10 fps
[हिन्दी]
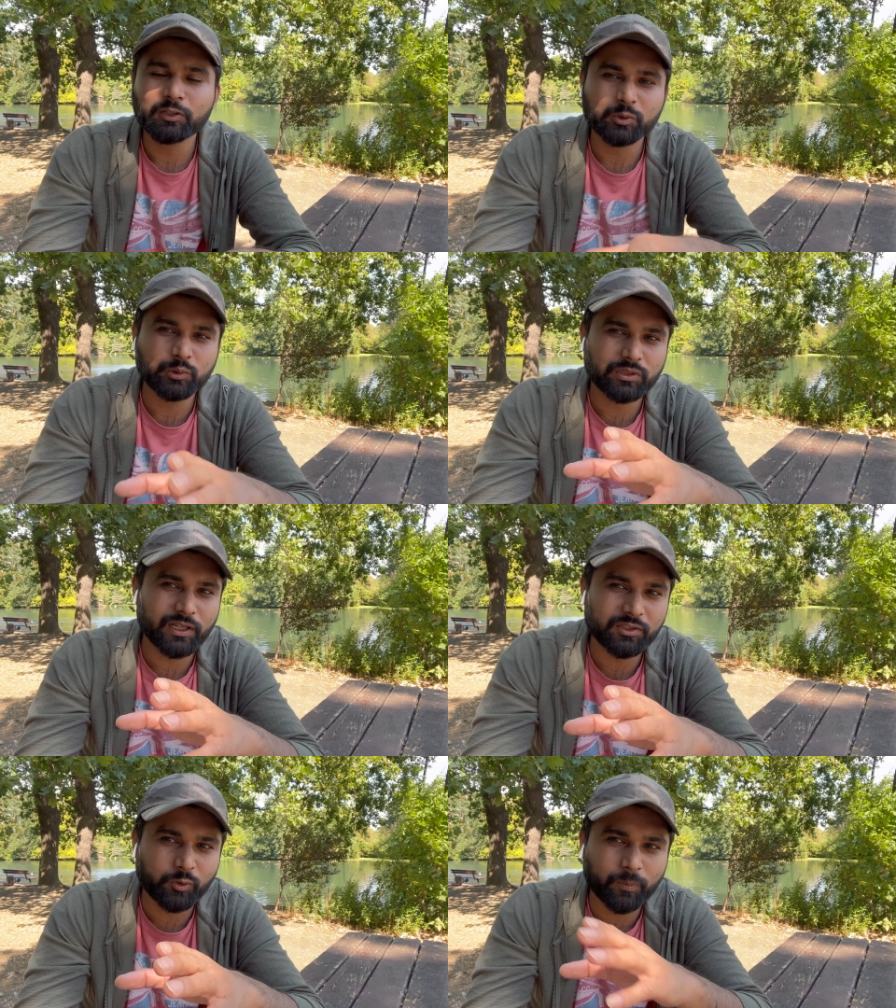
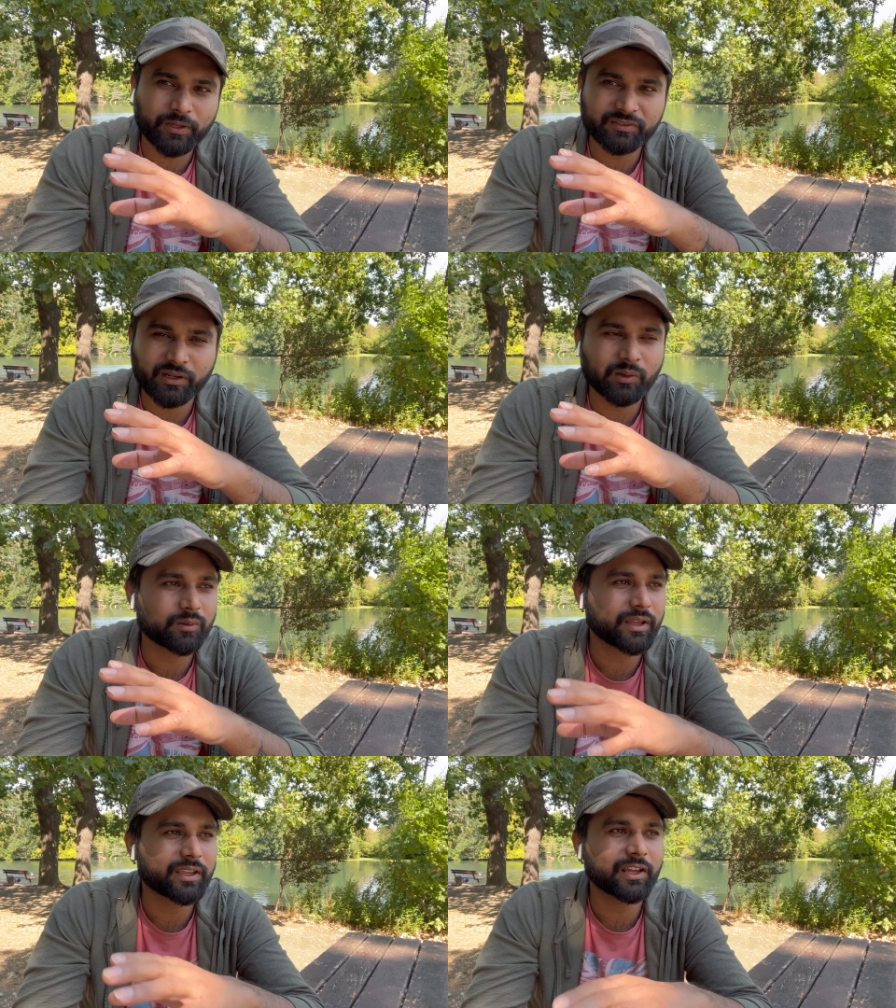दूसरा जॉब का स्ट्रगल
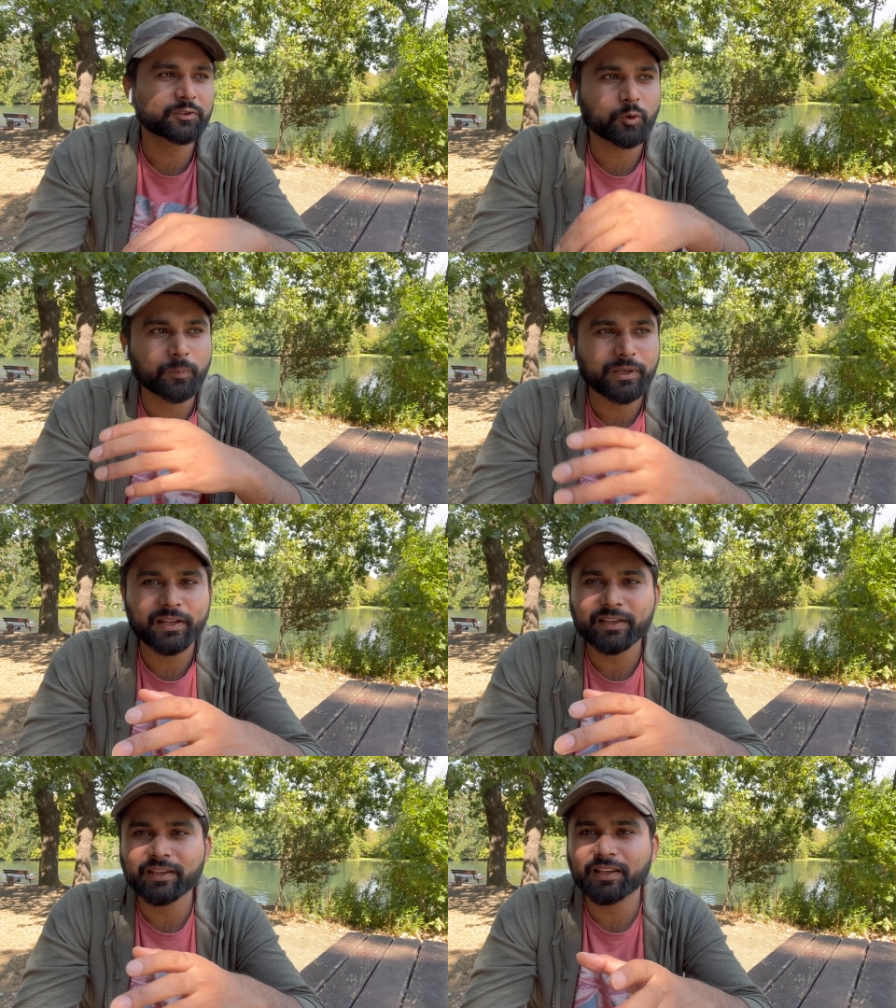होता है कि यार जॉब
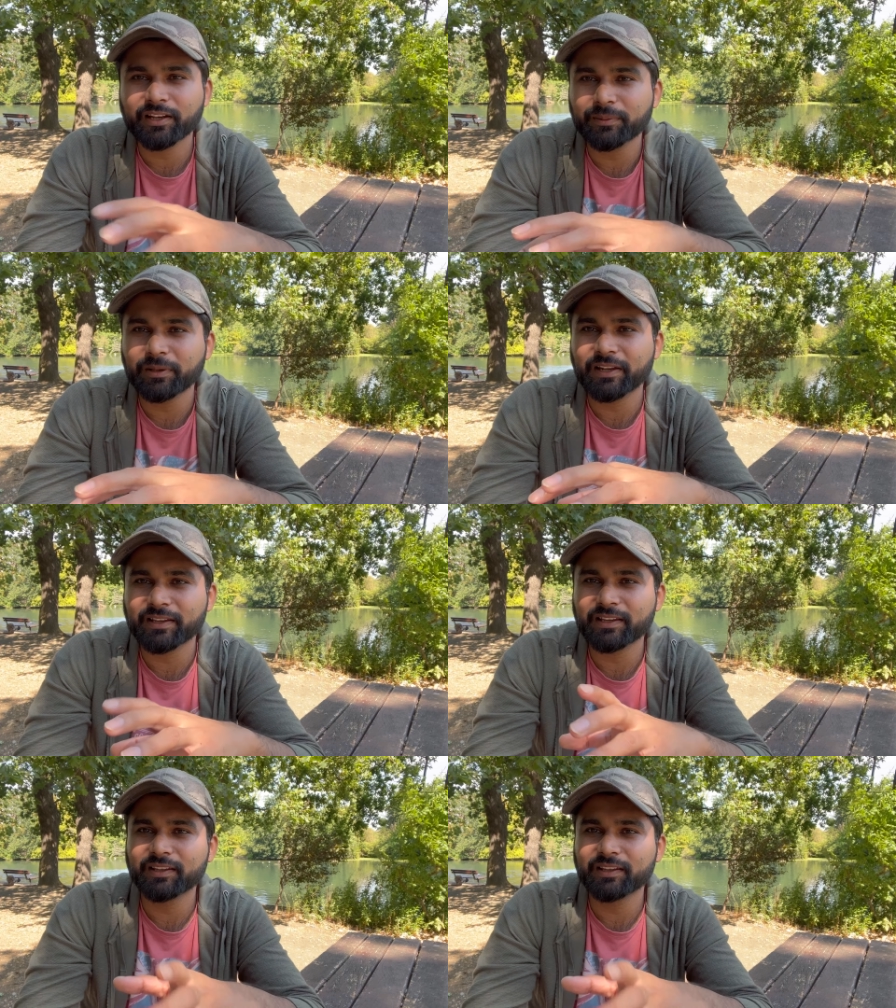मिलेगी या नहीं मिलेगी